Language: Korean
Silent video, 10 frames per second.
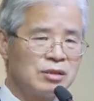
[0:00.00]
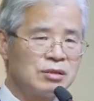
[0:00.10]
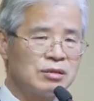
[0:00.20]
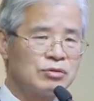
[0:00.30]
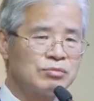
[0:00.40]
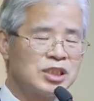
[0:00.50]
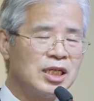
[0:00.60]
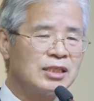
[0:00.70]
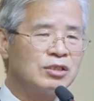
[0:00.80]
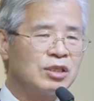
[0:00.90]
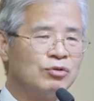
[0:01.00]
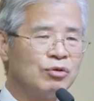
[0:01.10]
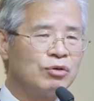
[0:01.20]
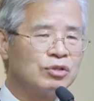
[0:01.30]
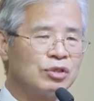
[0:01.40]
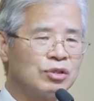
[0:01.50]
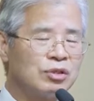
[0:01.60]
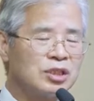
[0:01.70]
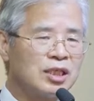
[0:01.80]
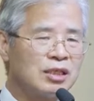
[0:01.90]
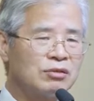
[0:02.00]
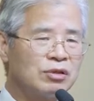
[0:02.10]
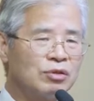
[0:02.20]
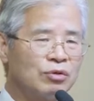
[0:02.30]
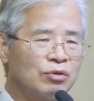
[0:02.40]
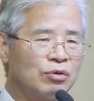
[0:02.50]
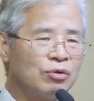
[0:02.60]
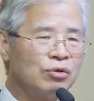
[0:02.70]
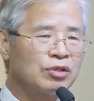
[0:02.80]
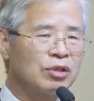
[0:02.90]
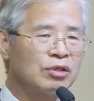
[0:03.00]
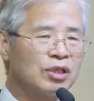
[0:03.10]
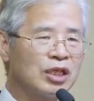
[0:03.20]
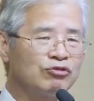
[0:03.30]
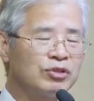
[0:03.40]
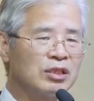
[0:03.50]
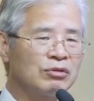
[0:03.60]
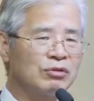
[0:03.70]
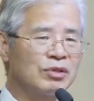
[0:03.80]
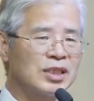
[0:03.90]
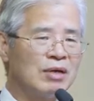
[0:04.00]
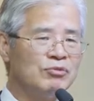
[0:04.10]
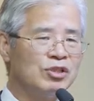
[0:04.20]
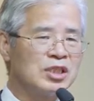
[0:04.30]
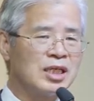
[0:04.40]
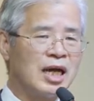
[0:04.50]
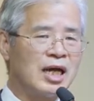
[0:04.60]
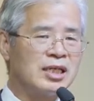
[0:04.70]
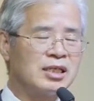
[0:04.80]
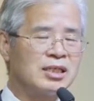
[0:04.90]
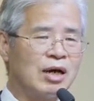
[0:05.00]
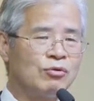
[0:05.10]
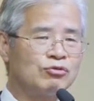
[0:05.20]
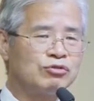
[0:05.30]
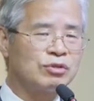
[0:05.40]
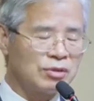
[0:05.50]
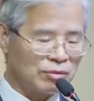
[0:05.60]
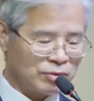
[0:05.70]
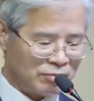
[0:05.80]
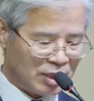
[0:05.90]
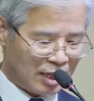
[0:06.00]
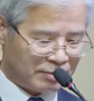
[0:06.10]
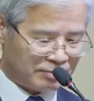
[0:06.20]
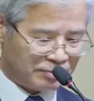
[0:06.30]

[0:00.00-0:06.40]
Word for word: 어, 좀 신학적인 용어지요. 신학적인 용어고 성경에 구체적으로 삼위일체다 이렇게 나온 구절은 없습니다.